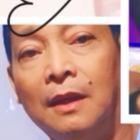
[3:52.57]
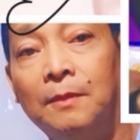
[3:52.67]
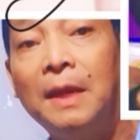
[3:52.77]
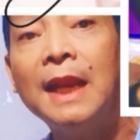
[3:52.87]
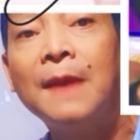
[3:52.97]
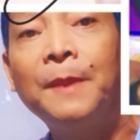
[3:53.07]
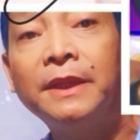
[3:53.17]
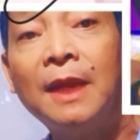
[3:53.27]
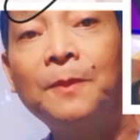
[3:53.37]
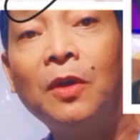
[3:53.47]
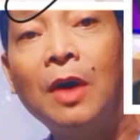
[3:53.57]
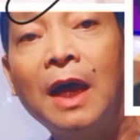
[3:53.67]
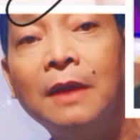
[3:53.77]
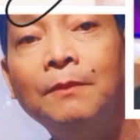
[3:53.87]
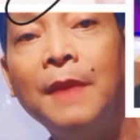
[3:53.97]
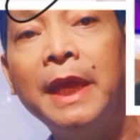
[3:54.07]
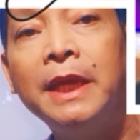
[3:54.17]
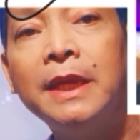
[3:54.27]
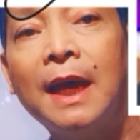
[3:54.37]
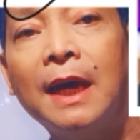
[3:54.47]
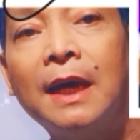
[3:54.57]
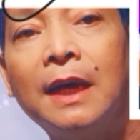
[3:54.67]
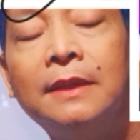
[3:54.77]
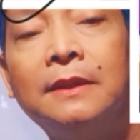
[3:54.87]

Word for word: Malapit na po ang May uh, ah,